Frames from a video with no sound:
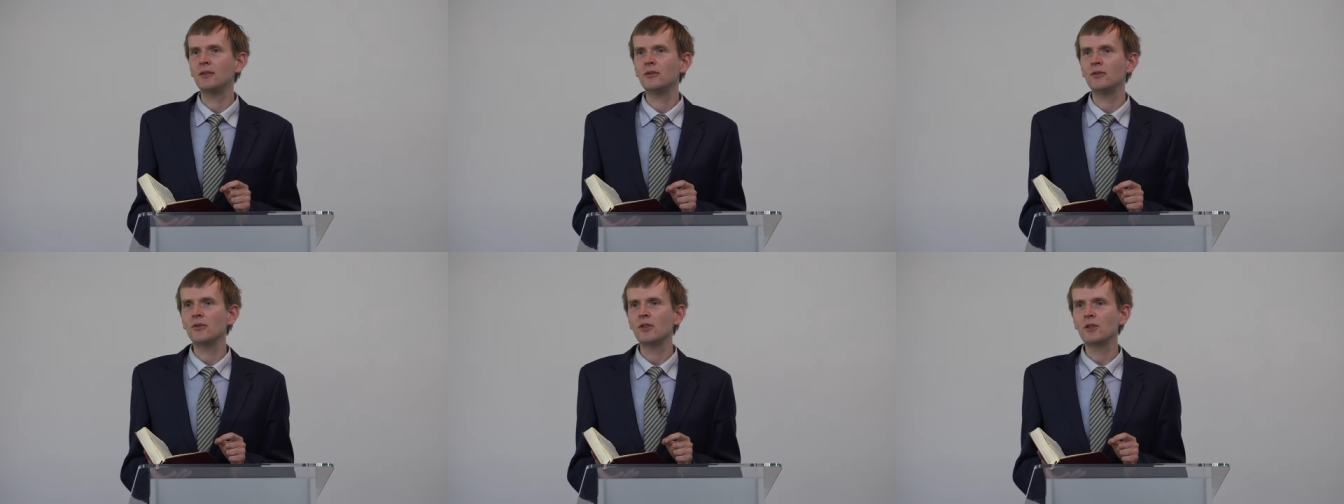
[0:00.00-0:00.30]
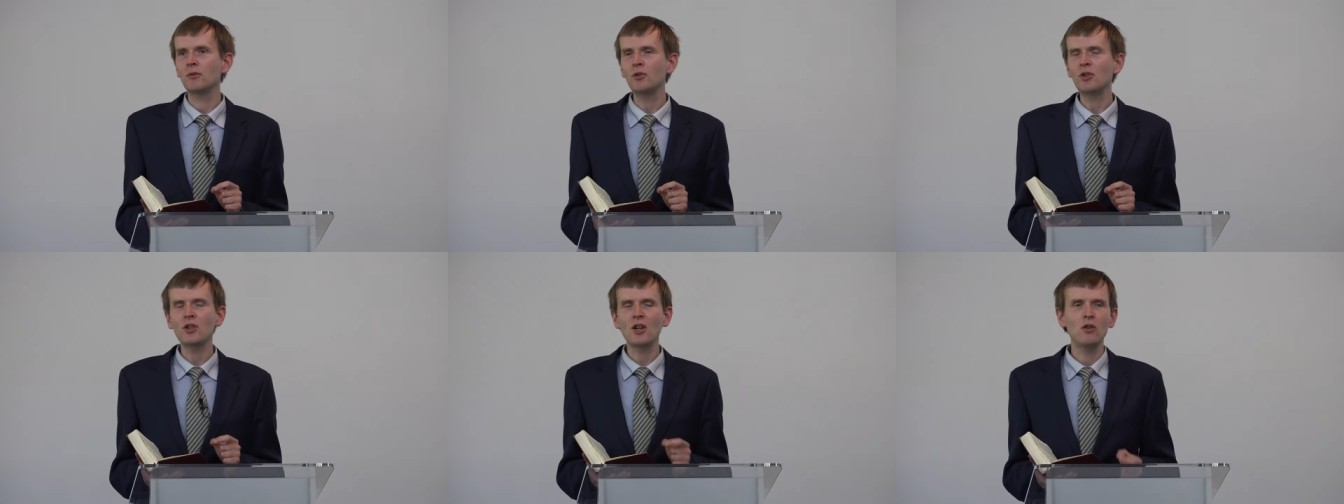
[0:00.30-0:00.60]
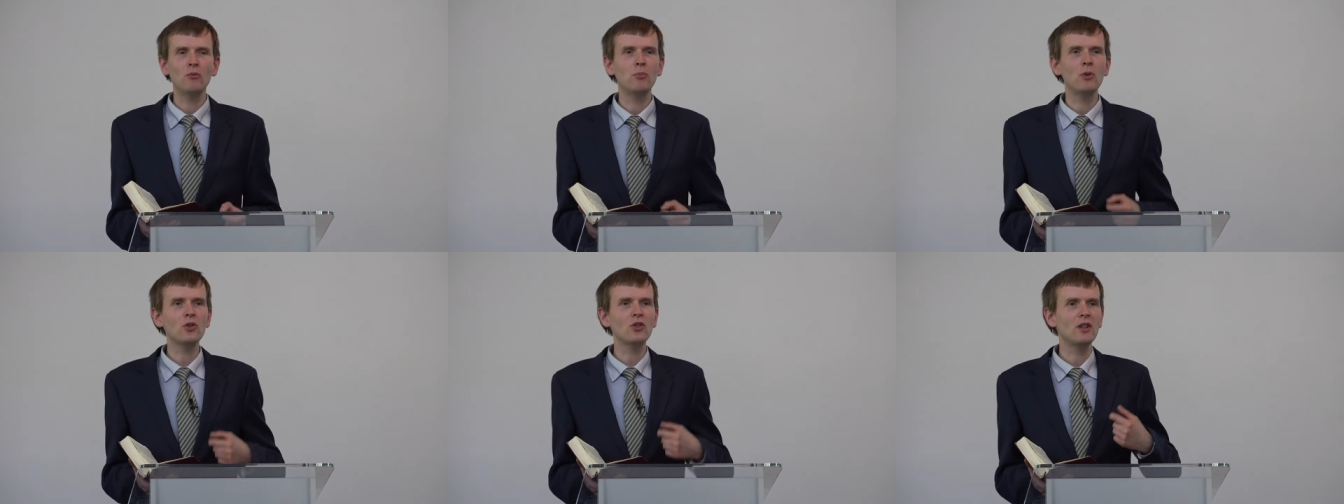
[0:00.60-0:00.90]

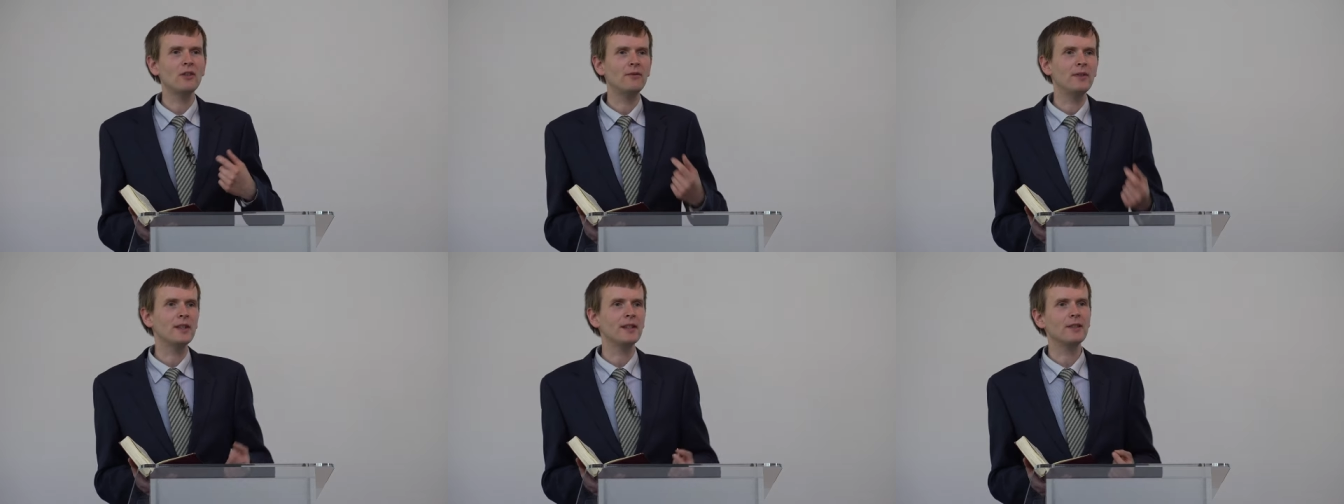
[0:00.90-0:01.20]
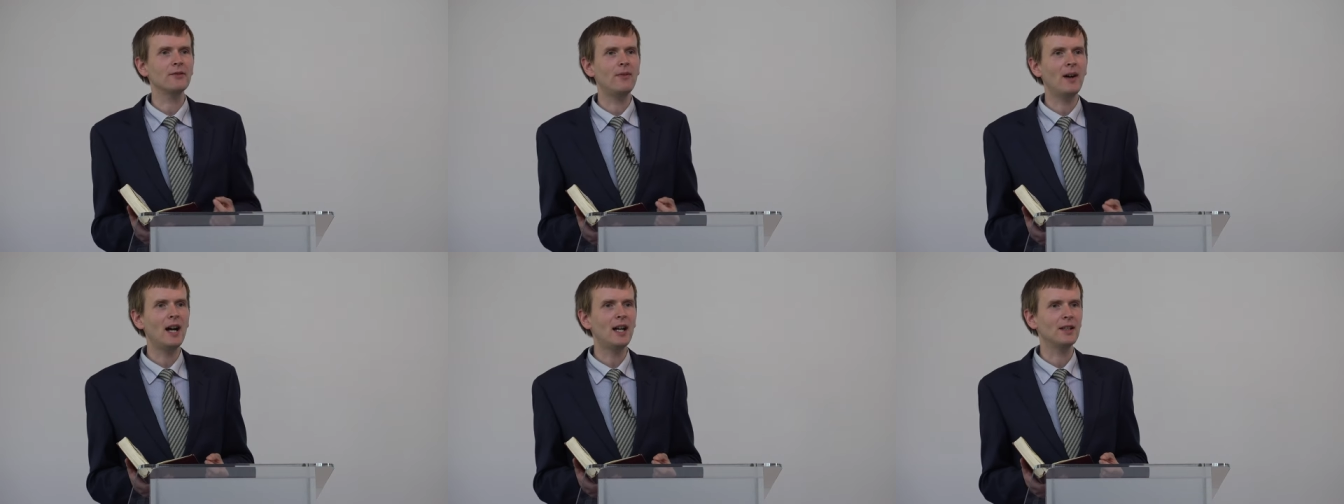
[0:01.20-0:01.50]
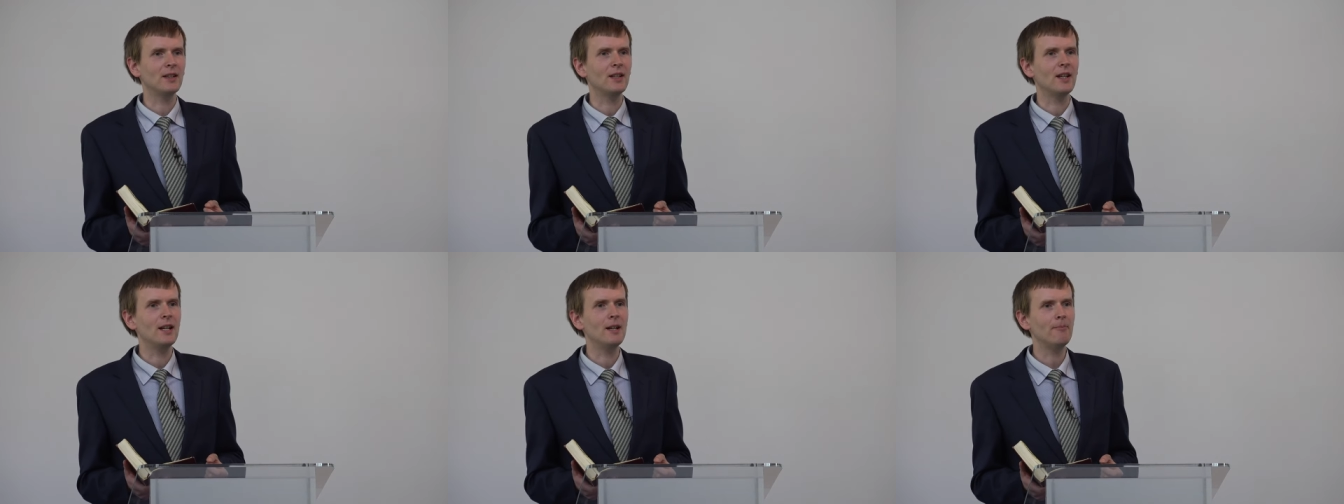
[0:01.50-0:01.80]
usłyszał Boże
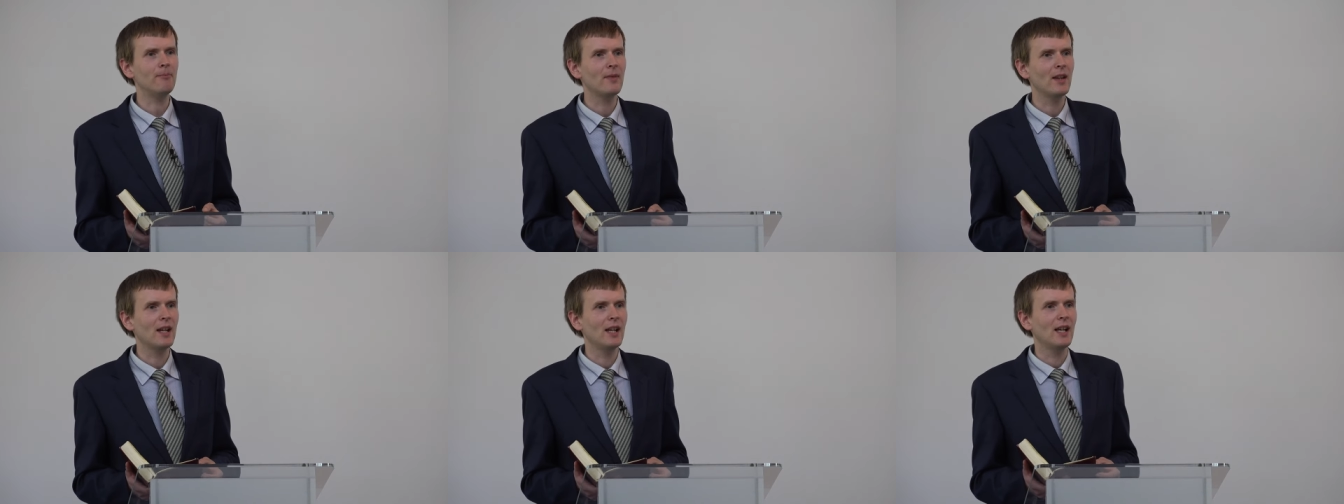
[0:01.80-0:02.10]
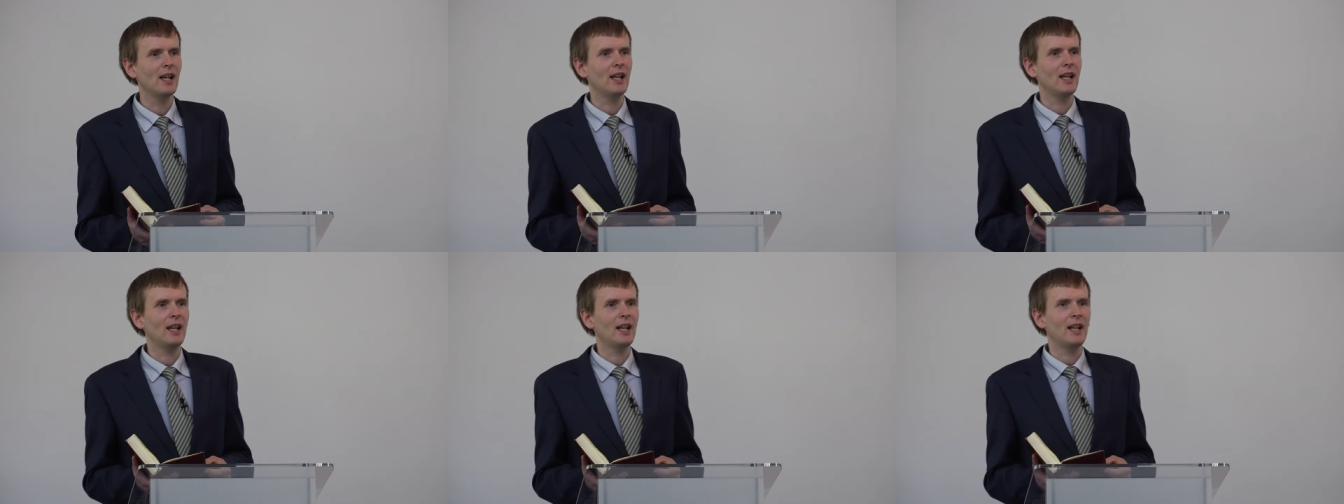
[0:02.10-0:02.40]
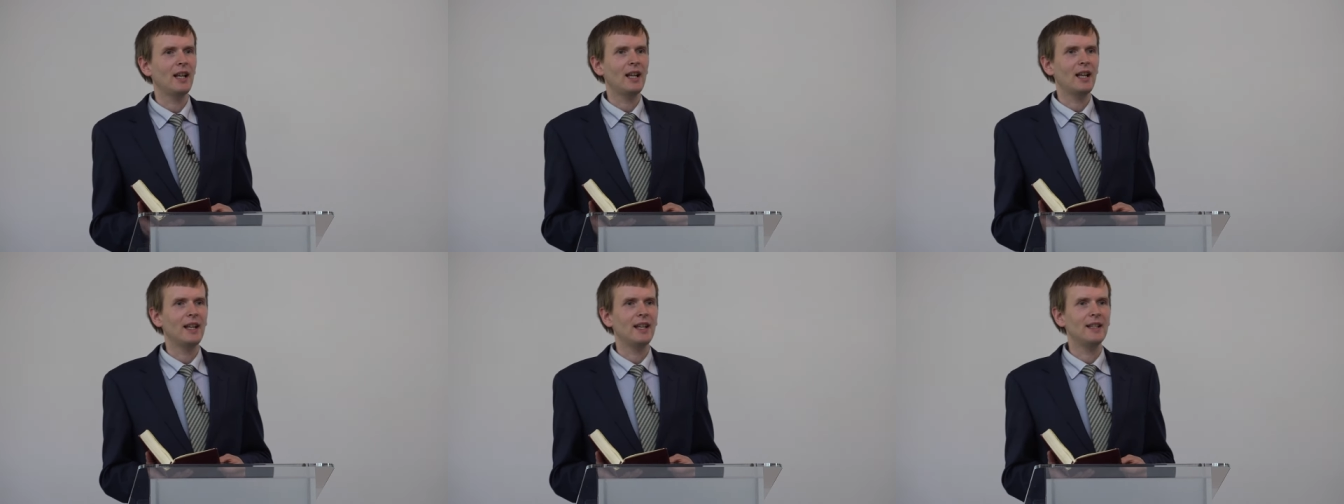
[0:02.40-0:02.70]
wezwanie
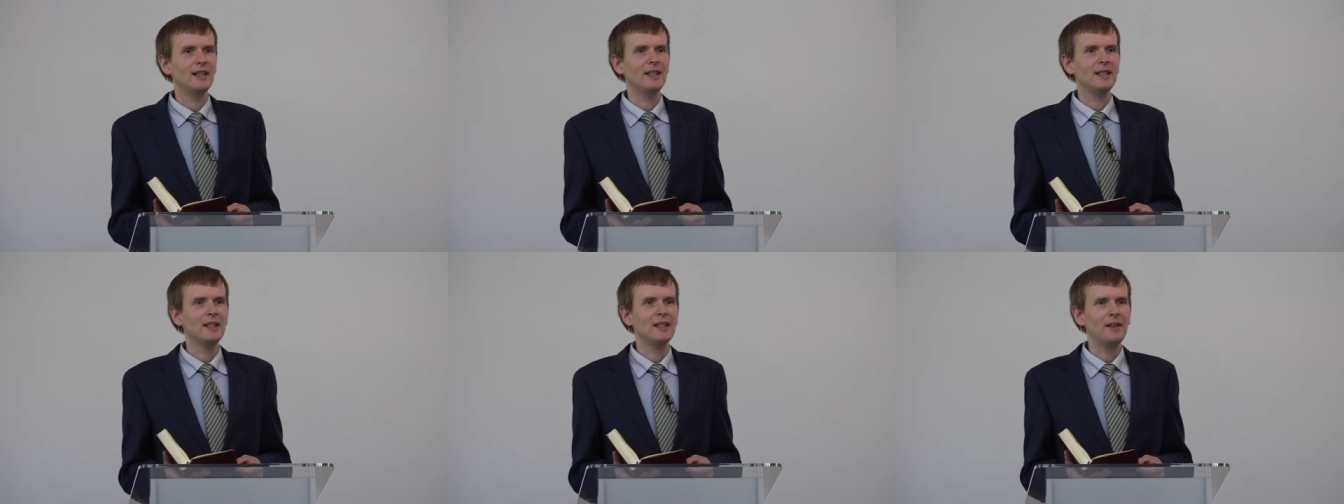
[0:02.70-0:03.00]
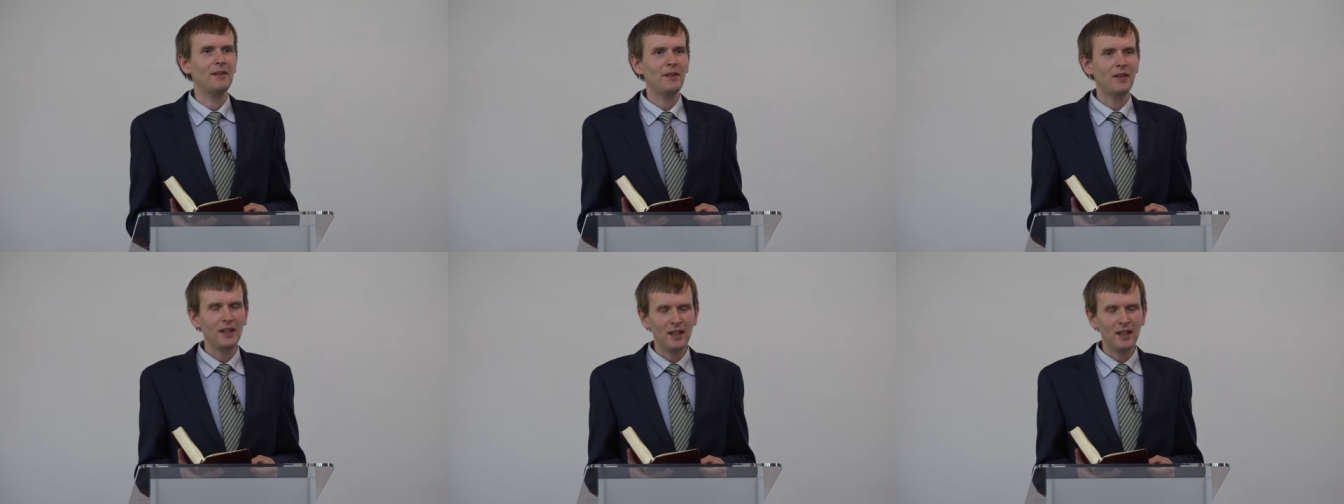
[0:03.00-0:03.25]
e,